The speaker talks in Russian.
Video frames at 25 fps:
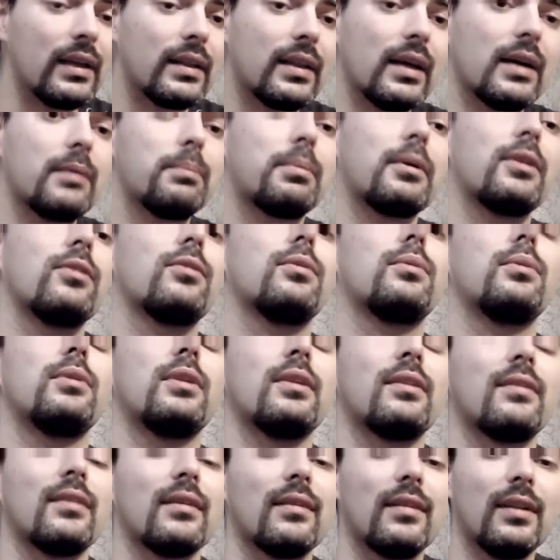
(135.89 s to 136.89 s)
И так
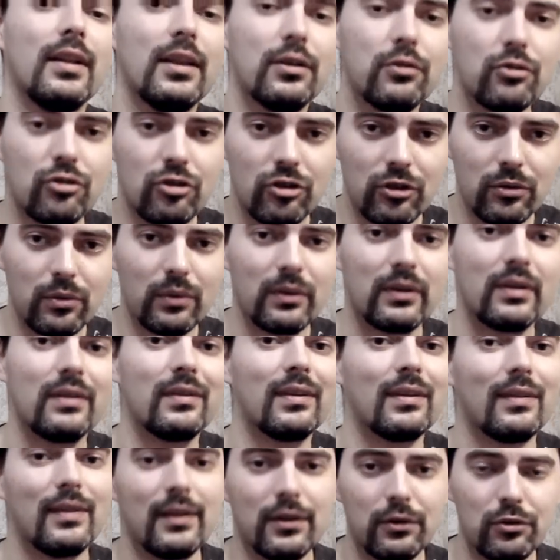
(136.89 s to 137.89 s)
происходит со следующей ноты, и
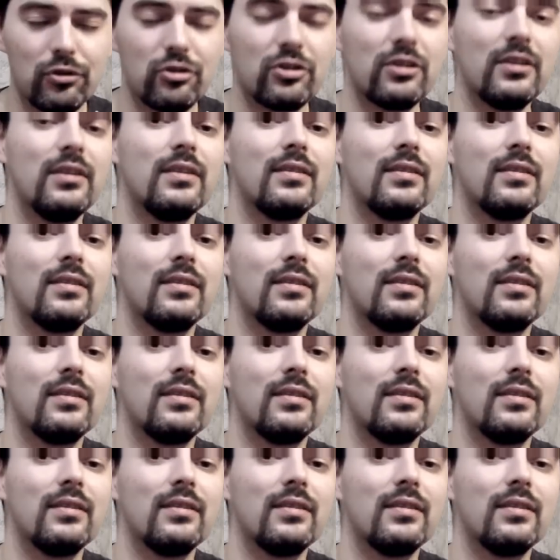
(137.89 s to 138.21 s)
со следующей,